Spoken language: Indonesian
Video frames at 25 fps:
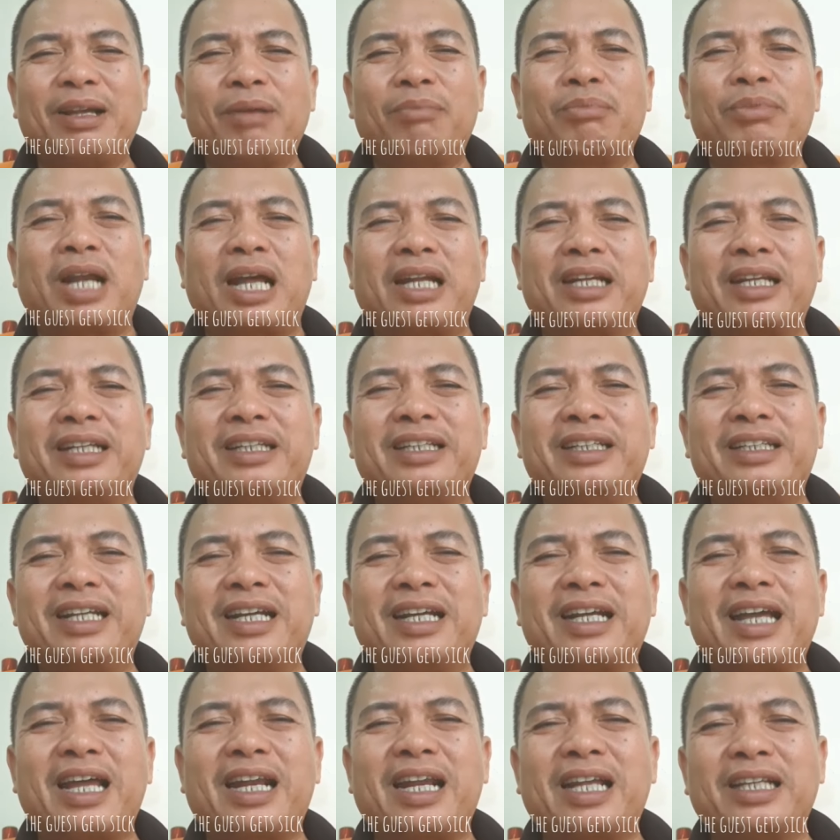yang berada di
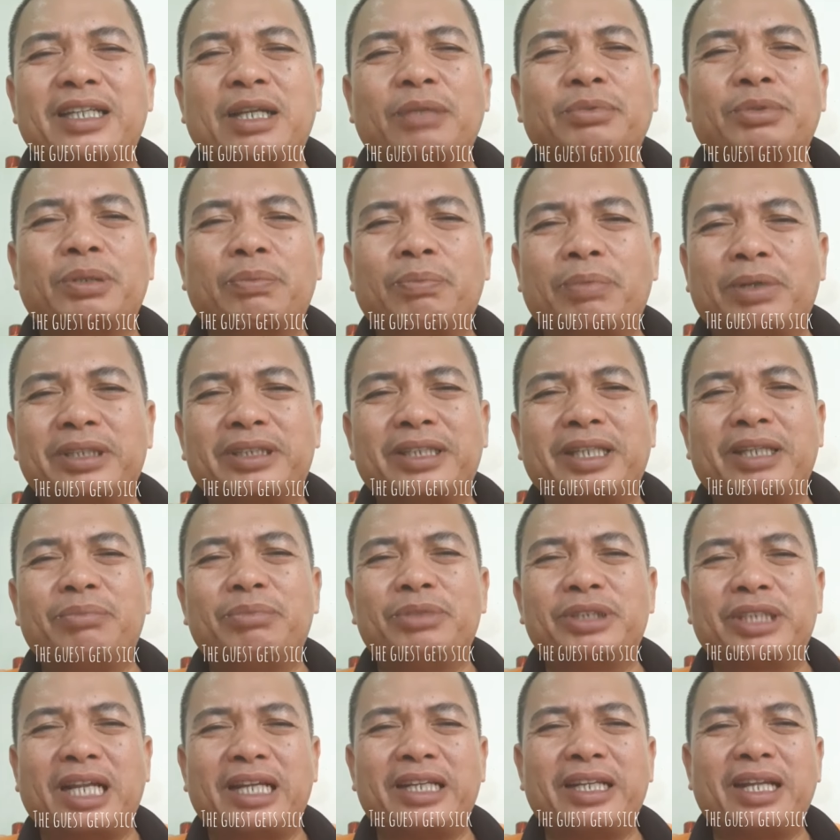negaranya seperti
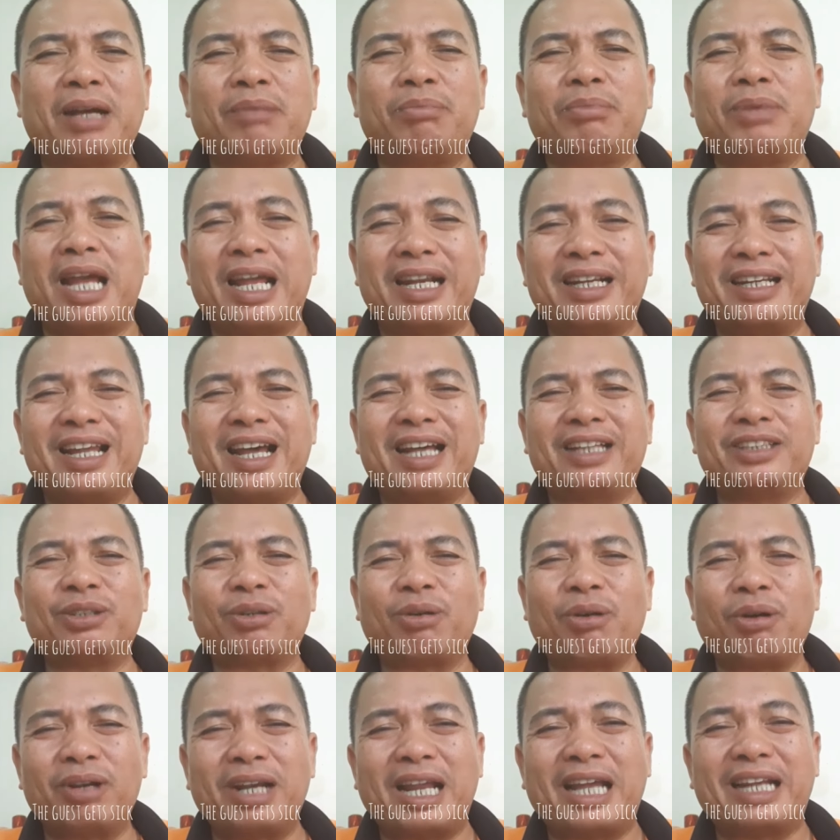misalnya Belanda
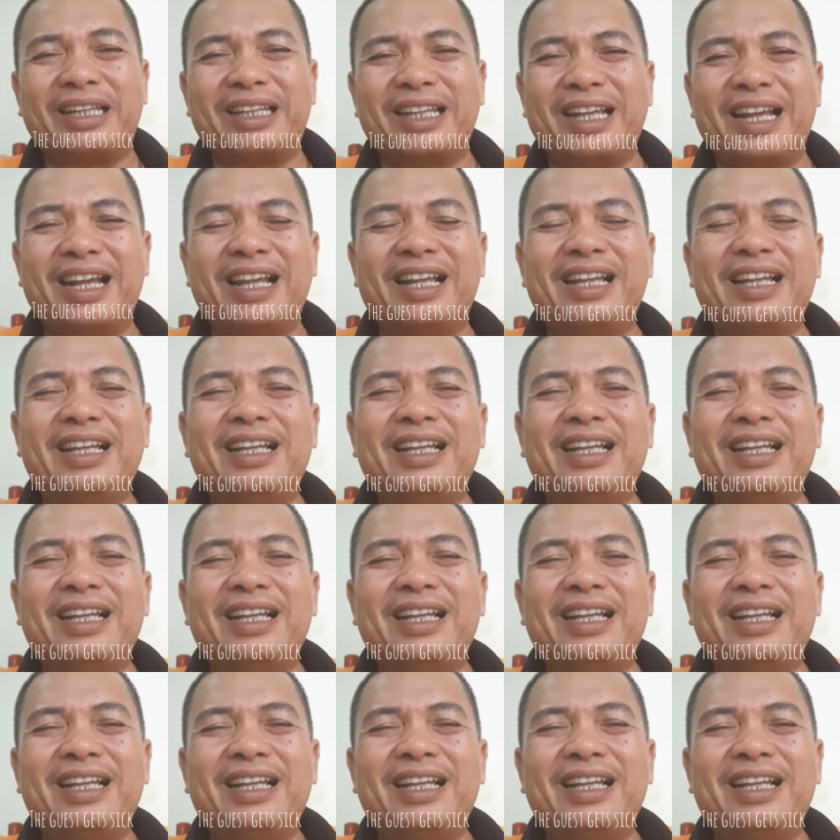atau Holland ya.